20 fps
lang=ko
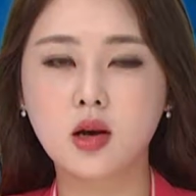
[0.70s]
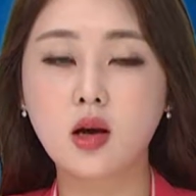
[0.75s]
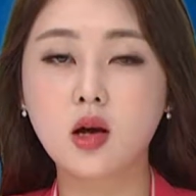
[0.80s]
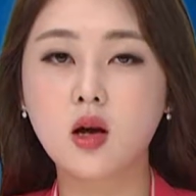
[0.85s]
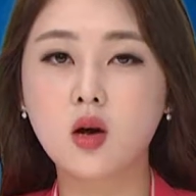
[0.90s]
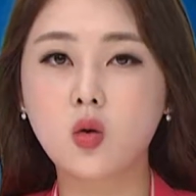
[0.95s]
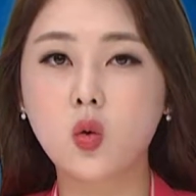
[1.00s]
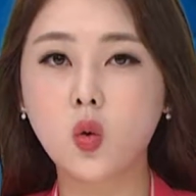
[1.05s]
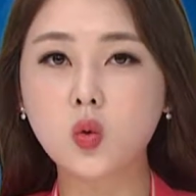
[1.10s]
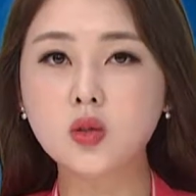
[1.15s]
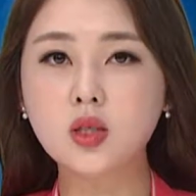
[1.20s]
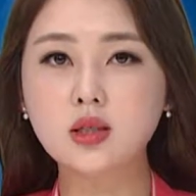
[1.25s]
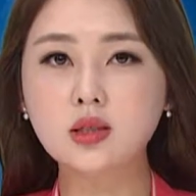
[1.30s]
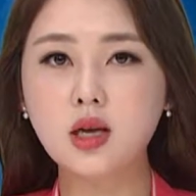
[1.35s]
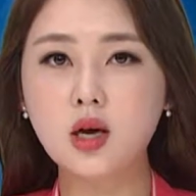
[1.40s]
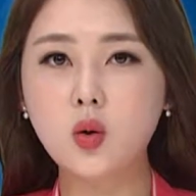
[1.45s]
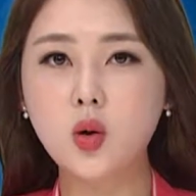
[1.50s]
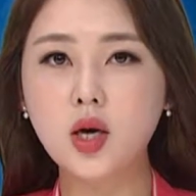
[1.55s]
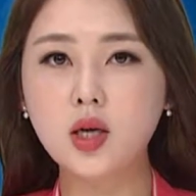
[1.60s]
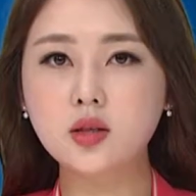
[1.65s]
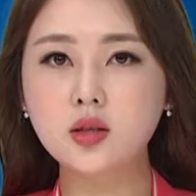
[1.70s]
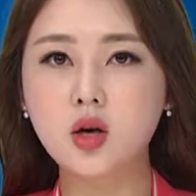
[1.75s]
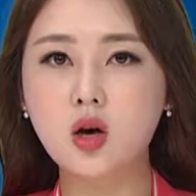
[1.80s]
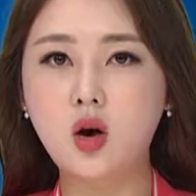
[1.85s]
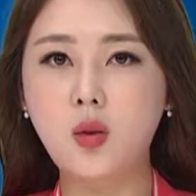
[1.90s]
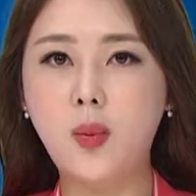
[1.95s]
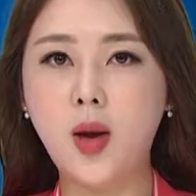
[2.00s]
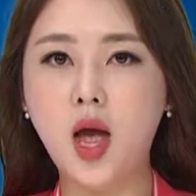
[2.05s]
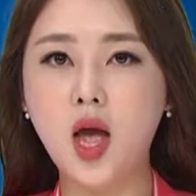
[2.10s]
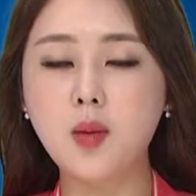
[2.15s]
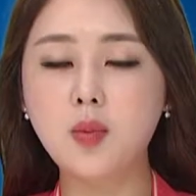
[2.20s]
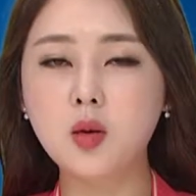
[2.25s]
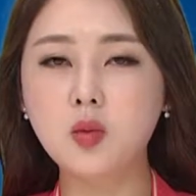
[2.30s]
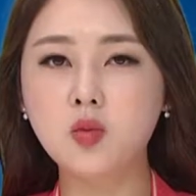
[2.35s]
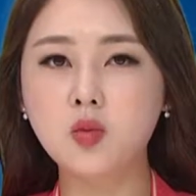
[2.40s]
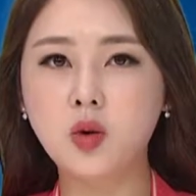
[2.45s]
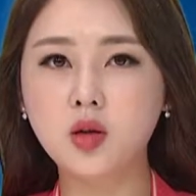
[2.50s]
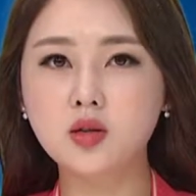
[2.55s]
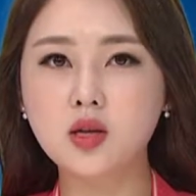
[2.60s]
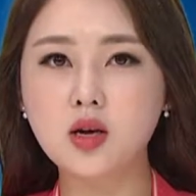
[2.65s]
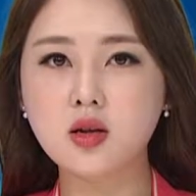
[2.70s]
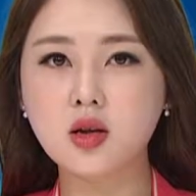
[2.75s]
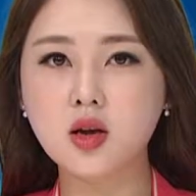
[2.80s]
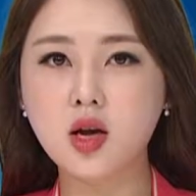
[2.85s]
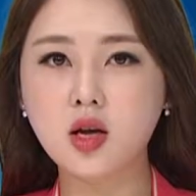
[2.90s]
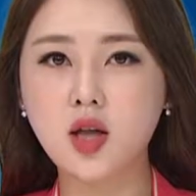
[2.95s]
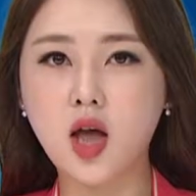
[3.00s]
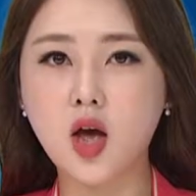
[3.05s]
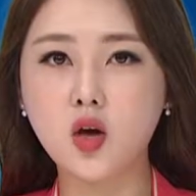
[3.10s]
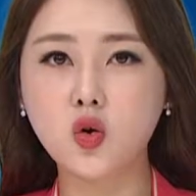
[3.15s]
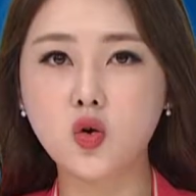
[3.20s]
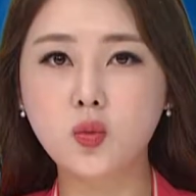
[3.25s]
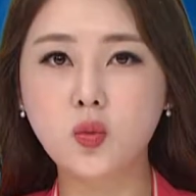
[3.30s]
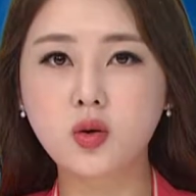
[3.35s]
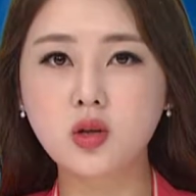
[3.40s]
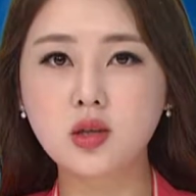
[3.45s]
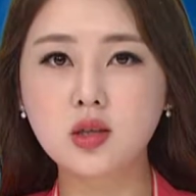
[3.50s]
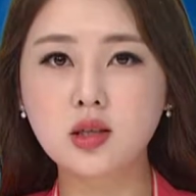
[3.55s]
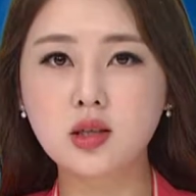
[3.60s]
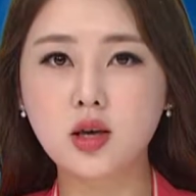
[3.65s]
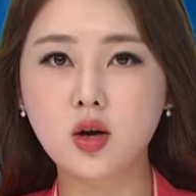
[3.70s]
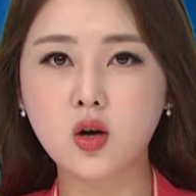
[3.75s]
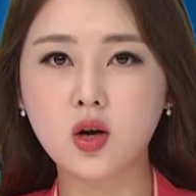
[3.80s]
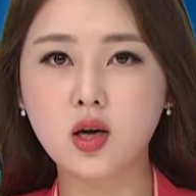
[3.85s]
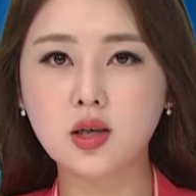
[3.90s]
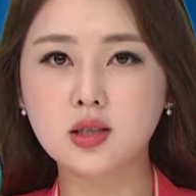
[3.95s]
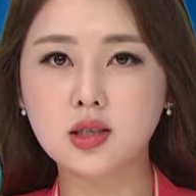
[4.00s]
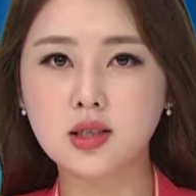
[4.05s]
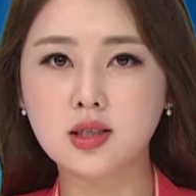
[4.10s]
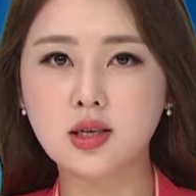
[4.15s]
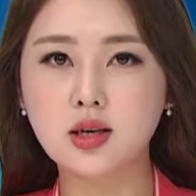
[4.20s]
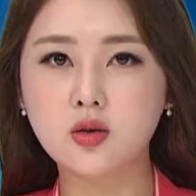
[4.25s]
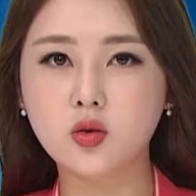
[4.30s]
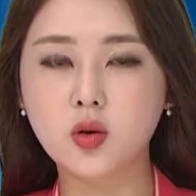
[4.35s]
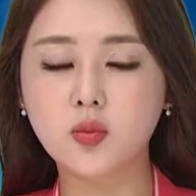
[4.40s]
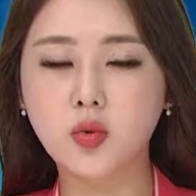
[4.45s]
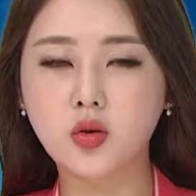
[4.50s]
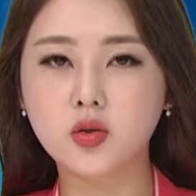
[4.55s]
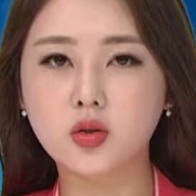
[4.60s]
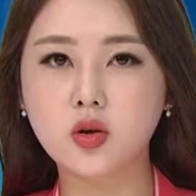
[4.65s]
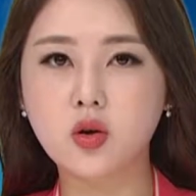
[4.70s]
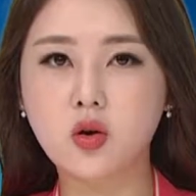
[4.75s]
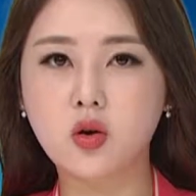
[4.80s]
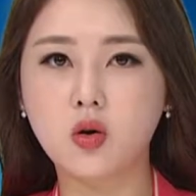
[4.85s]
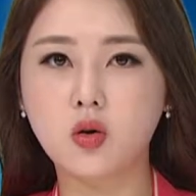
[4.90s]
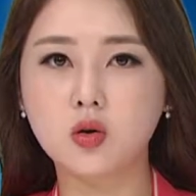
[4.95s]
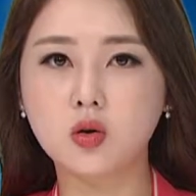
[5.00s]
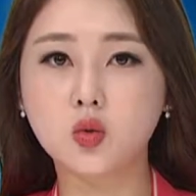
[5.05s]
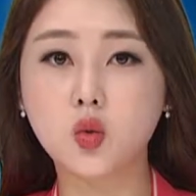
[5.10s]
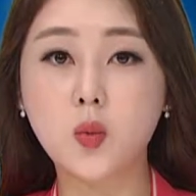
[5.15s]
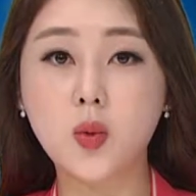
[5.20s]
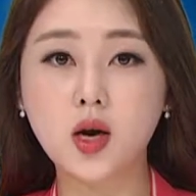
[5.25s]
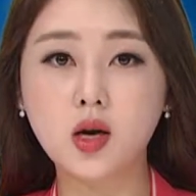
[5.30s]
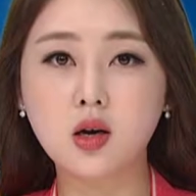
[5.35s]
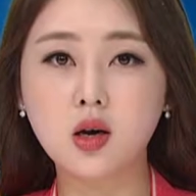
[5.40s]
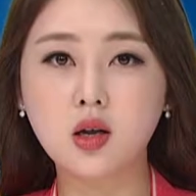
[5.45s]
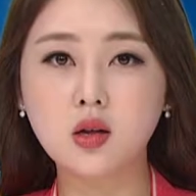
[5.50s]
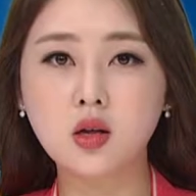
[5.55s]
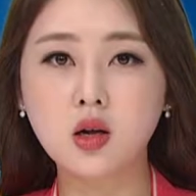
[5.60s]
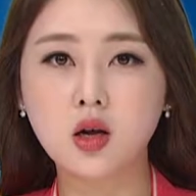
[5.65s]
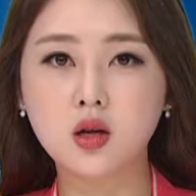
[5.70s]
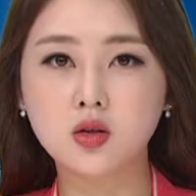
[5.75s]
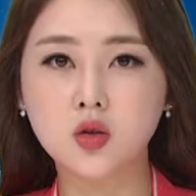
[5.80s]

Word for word: 공직사회에서 베이비부머 세대의 대규모 은퇴가 시작되면서 조만간